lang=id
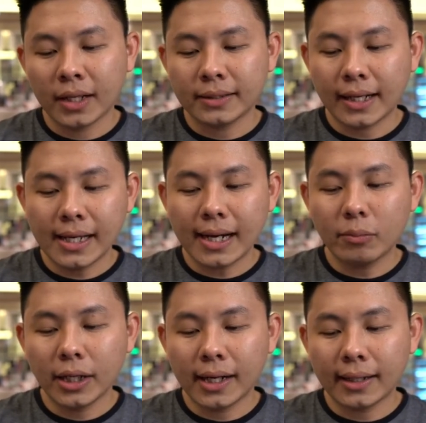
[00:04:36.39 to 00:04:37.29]
Caranya
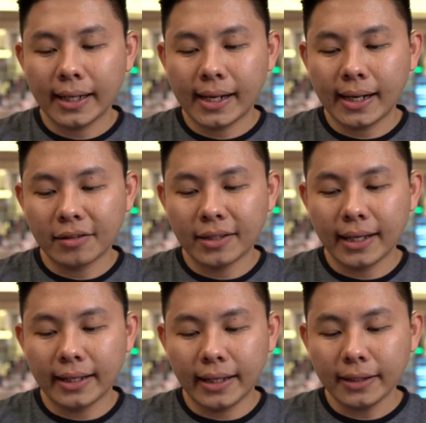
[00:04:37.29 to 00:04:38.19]
kamu tinggal klik yang garis
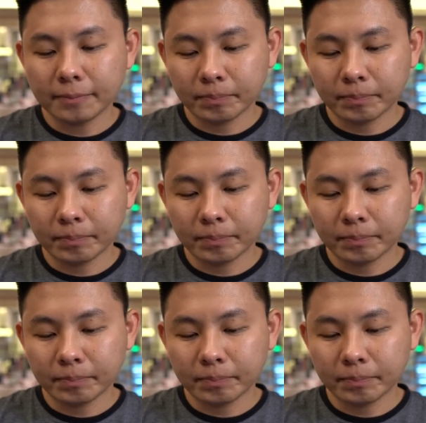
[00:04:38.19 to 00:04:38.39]
tiga ini,